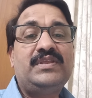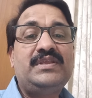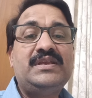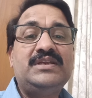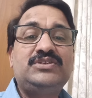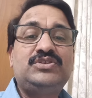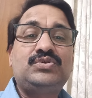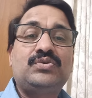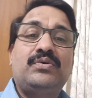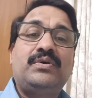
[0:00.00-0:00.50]

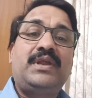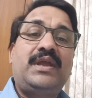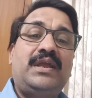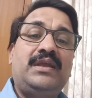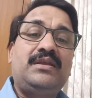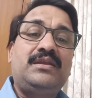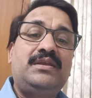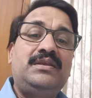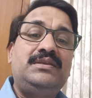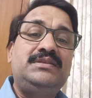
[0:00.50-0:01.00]
ये श्योर
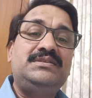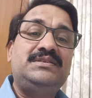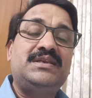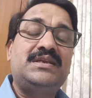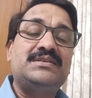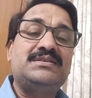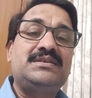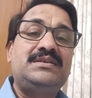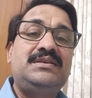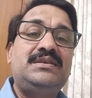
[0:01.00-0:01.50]
है कि
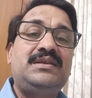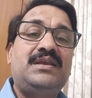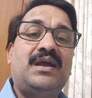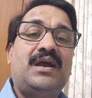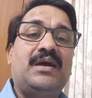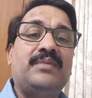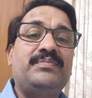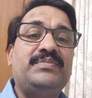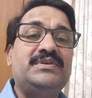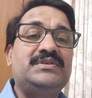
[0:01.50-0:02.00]
जैसे ही
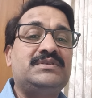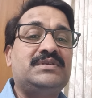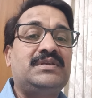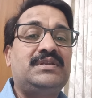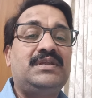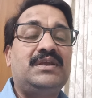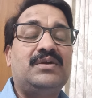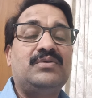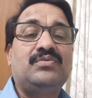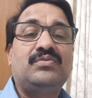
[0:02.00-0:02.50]
आप इस
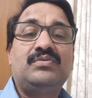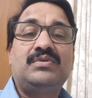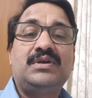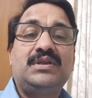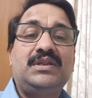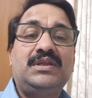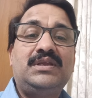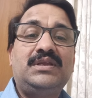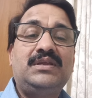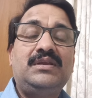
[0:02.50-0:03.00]
क्रिया को
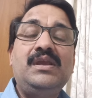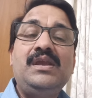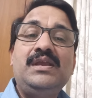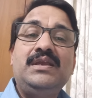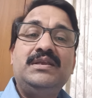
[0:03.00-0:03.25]
करेंगे